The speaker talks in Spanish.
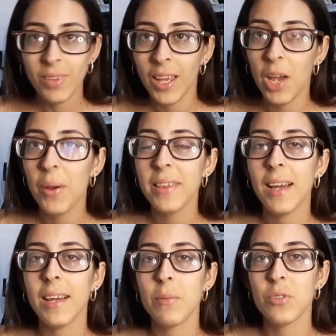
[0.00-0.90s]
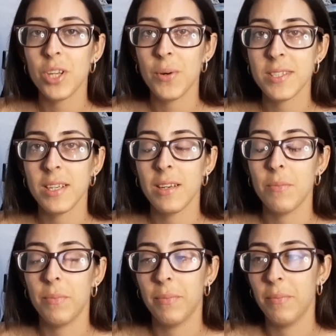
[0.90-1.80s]
Es verdad que muchas veces
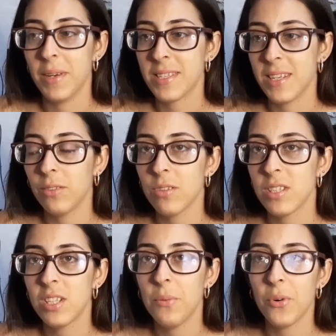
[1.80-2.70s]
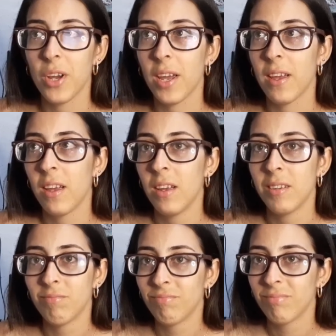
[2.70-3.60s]
me siento así como que,
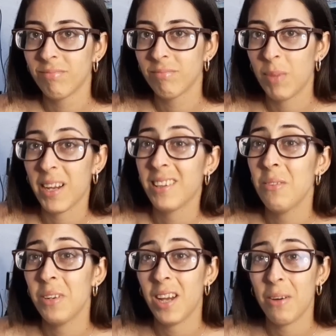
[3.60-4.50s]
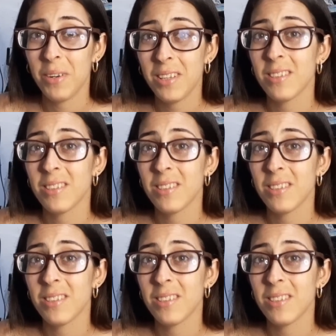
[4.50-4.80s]
¿para qué te abriste